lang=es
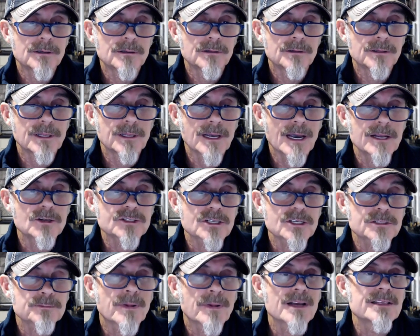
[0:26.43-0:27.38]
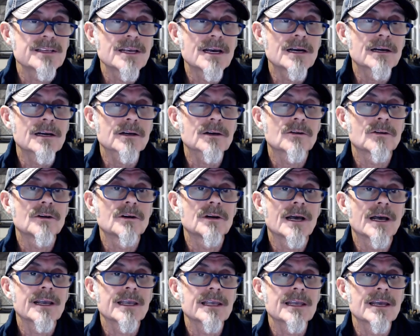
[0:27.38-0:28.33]
de Airos España con
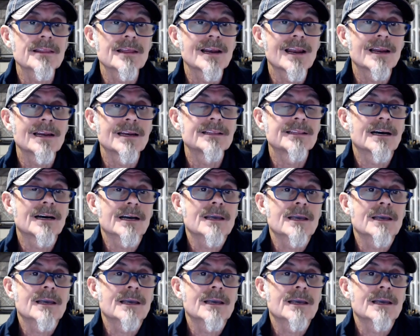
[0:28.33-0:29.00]
la guía del atleta,